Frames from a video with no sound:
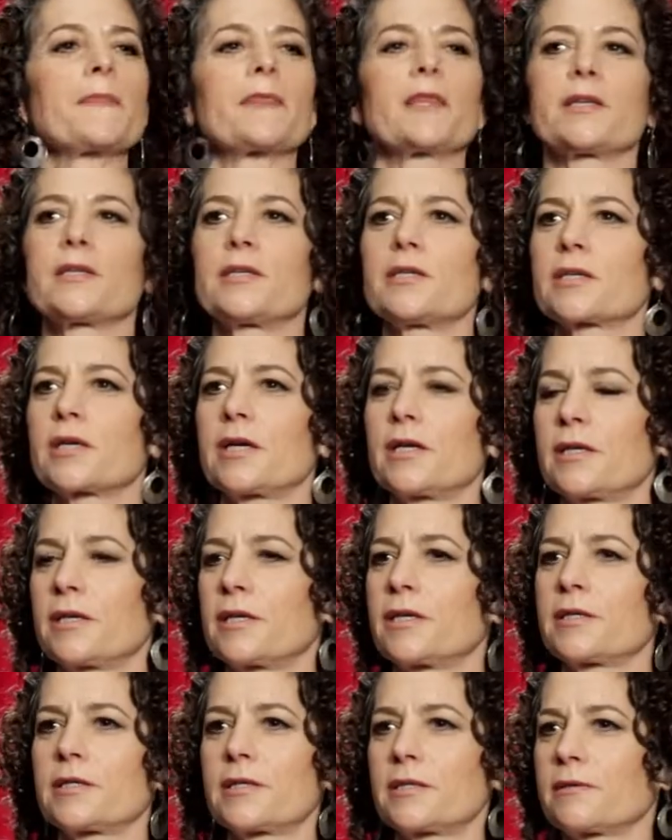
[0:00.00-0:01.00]
dass ich kann
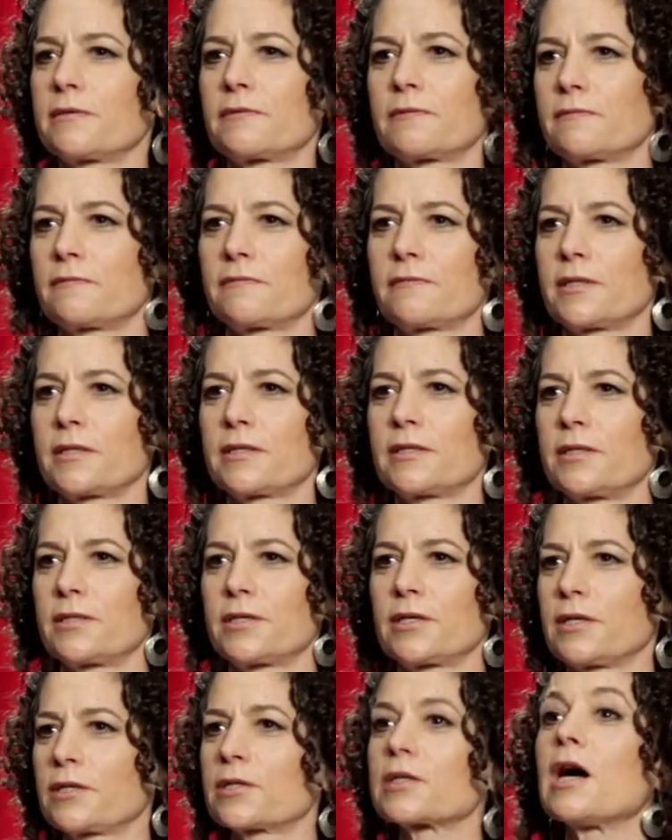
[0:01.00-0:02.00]
das das
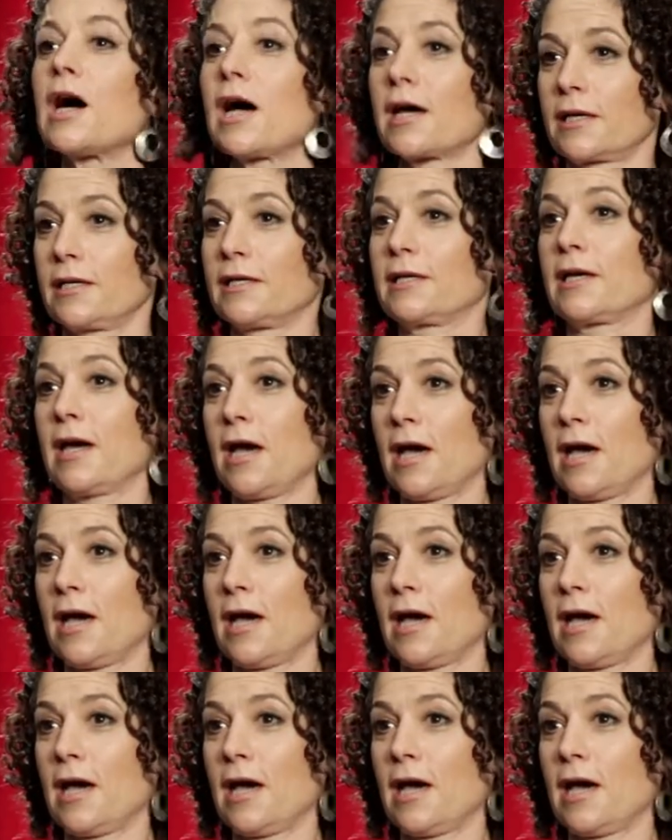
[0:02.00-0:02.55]
ich ertragen